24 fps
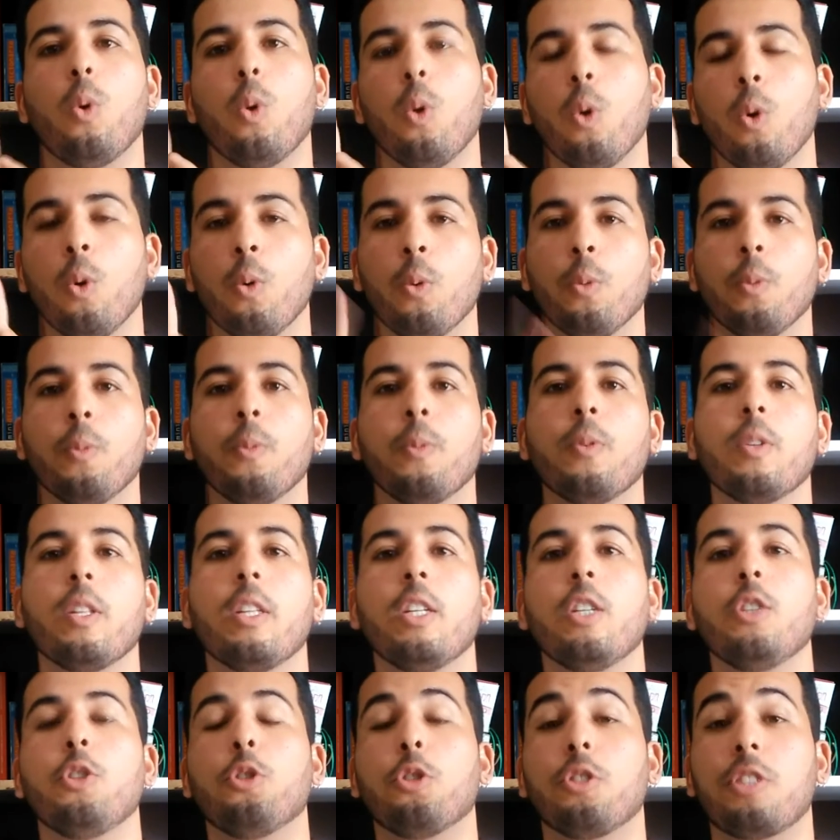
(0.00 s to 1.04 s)
1. Um,
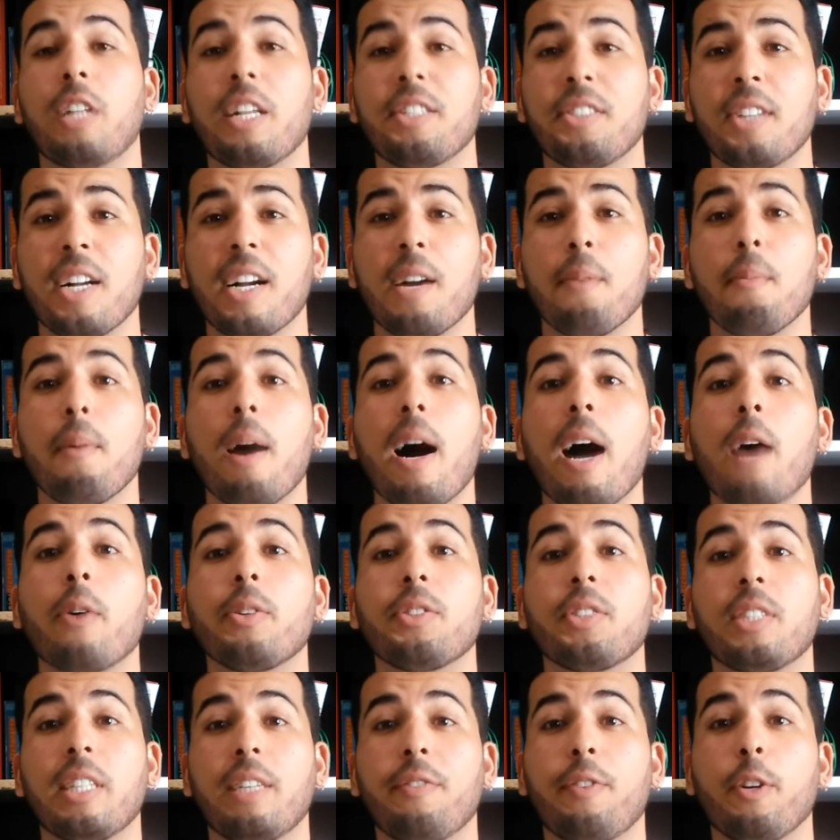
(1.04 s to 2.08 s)
José Saramago
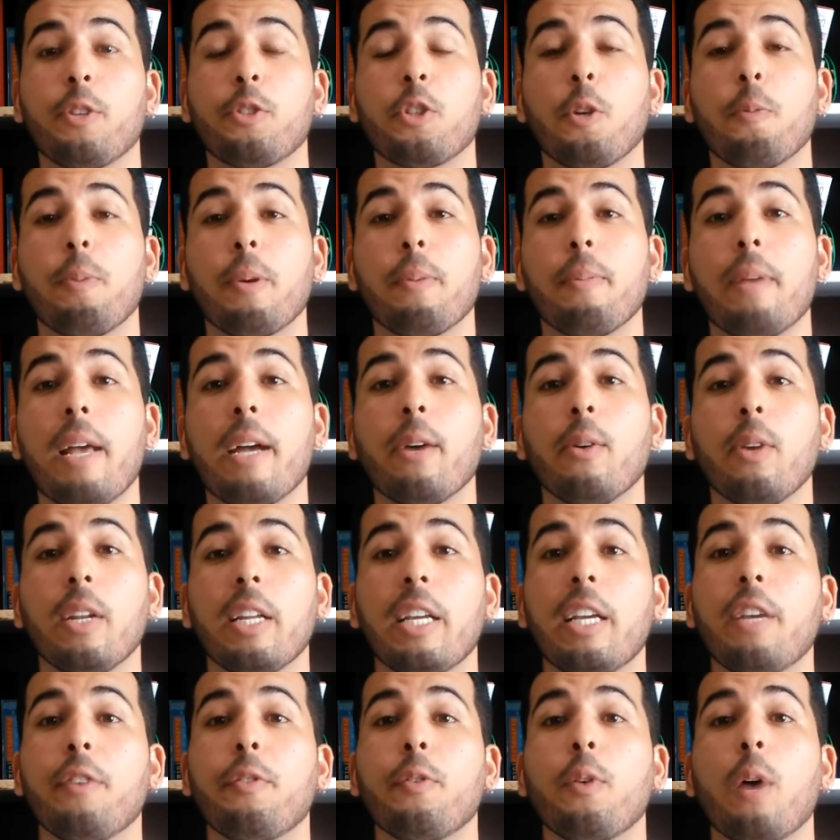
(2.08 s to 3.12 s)
escreveu seu primeiro
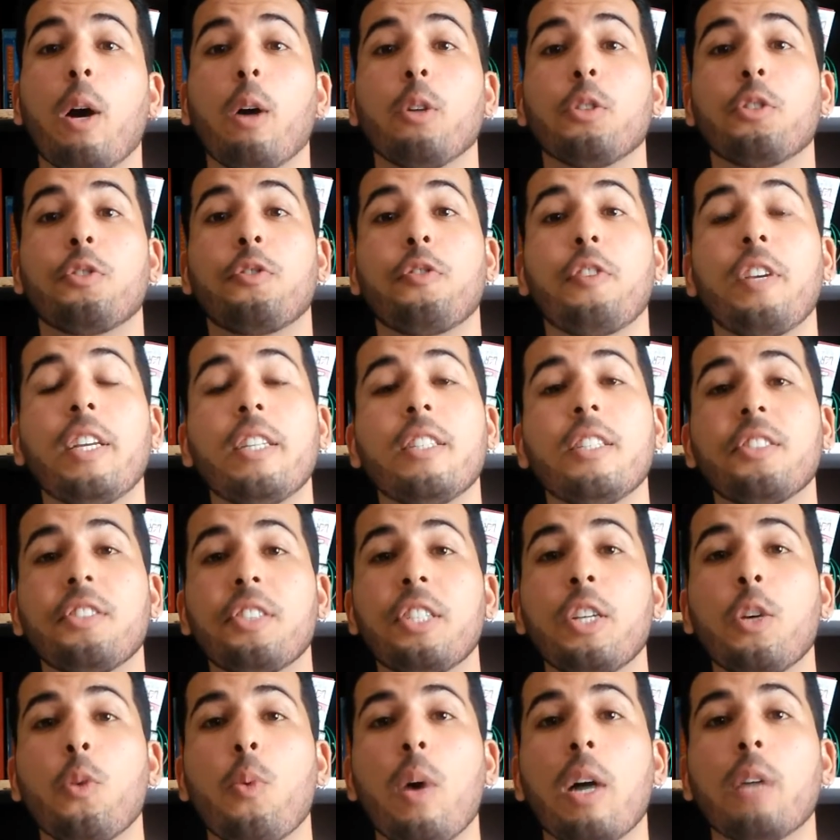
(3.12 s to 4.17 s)
livro aos
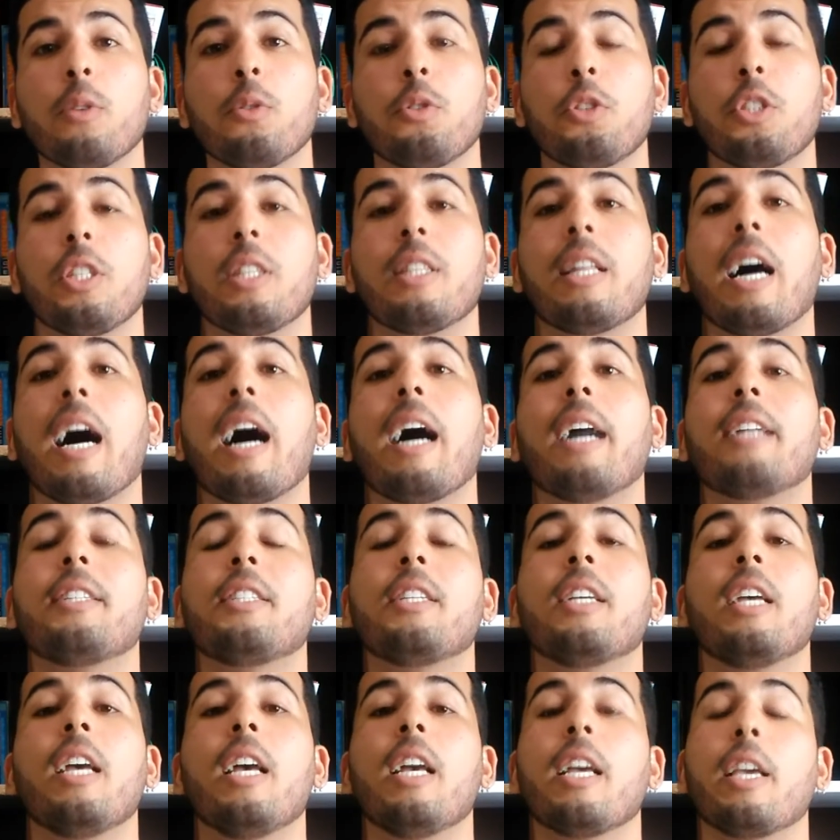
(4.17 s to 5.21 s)
25 anos de
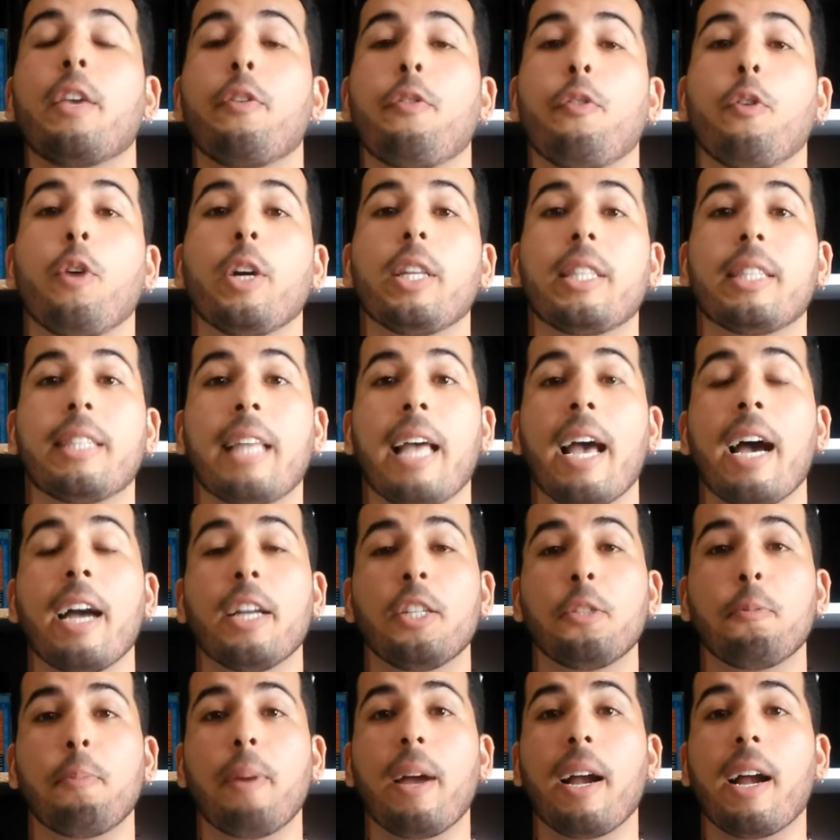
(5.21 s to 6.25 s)
idade, que foi
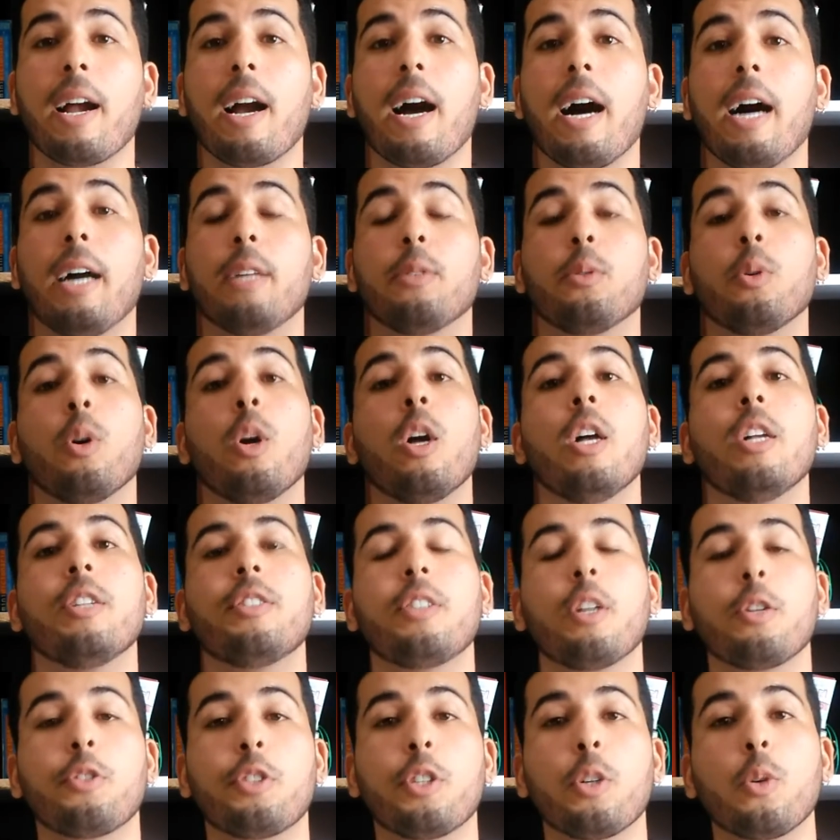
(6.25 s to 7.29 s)
Terra de Pecado.
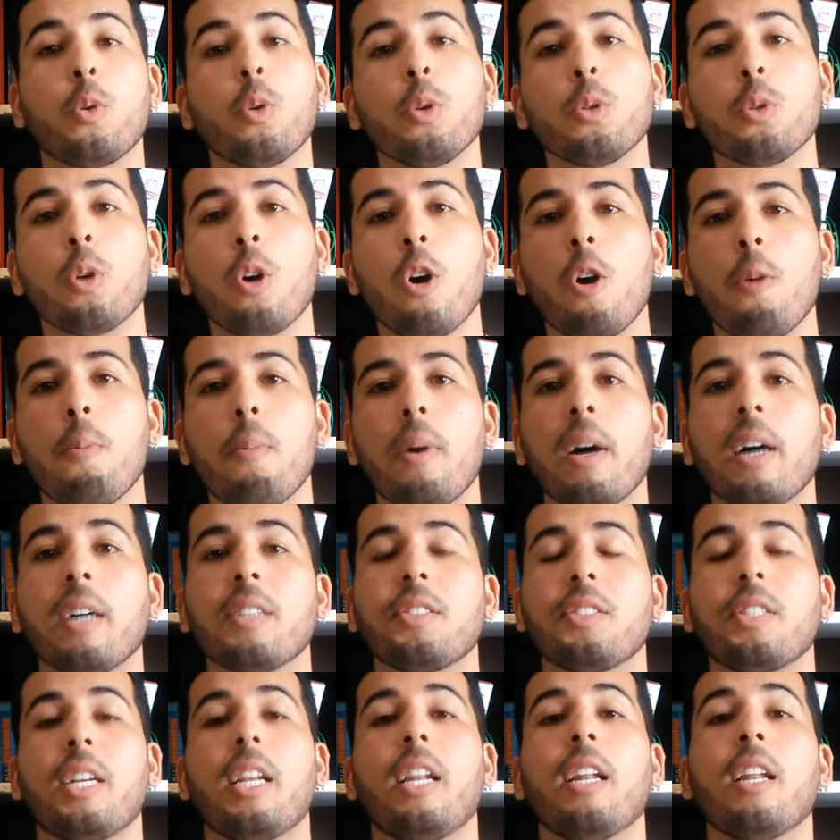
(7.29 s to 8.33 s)
Seu segundo
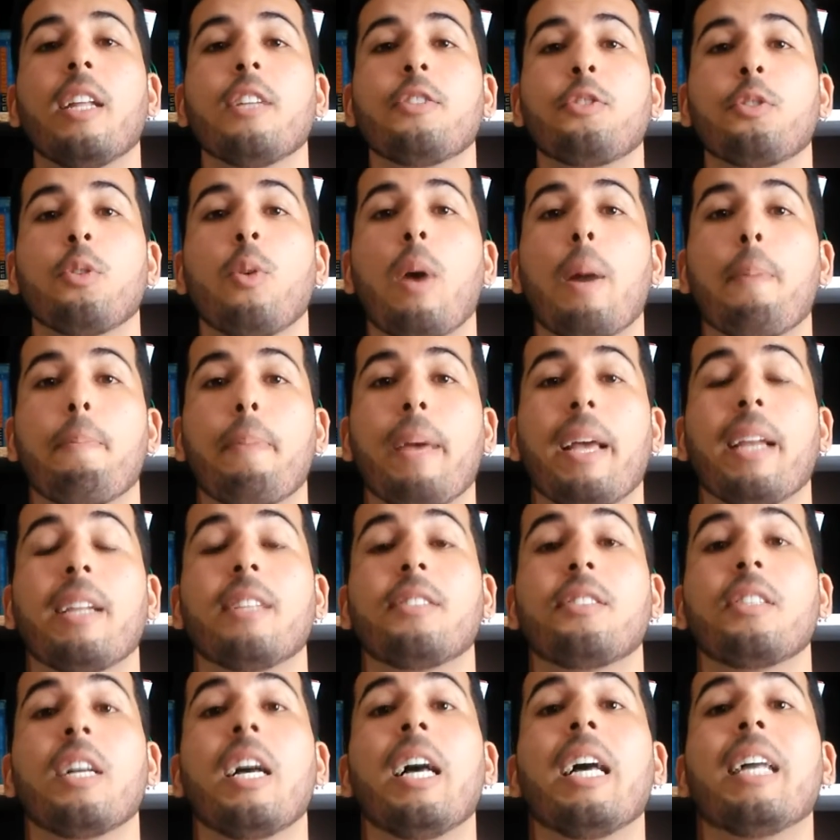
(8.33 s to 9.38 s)
romance ele lançou
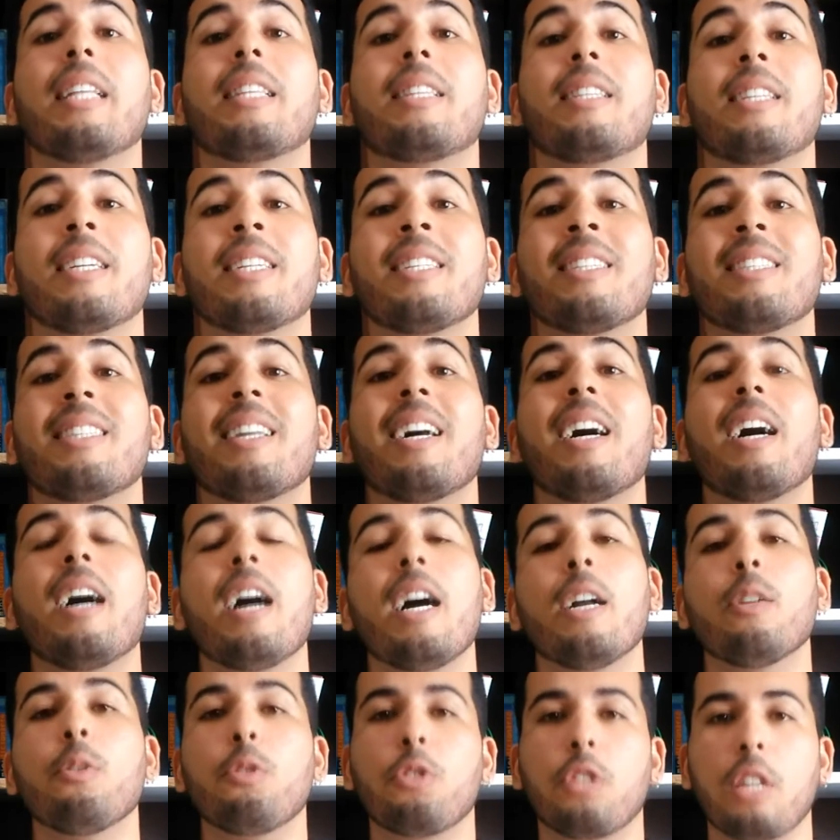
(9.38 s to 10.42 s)
apenas 30
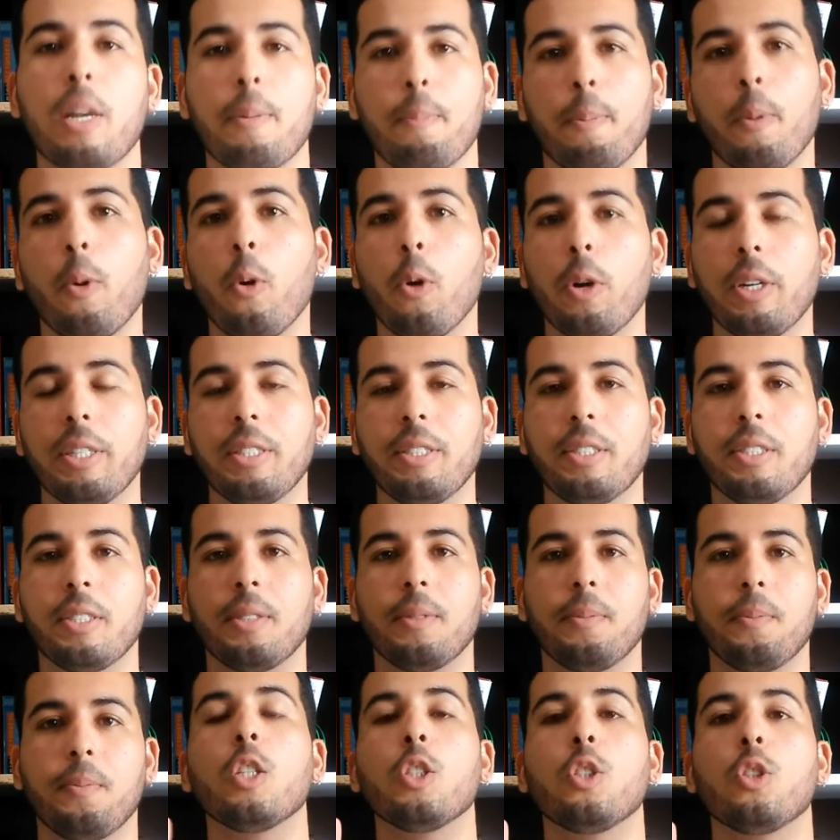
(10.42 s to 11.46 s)
anos depois.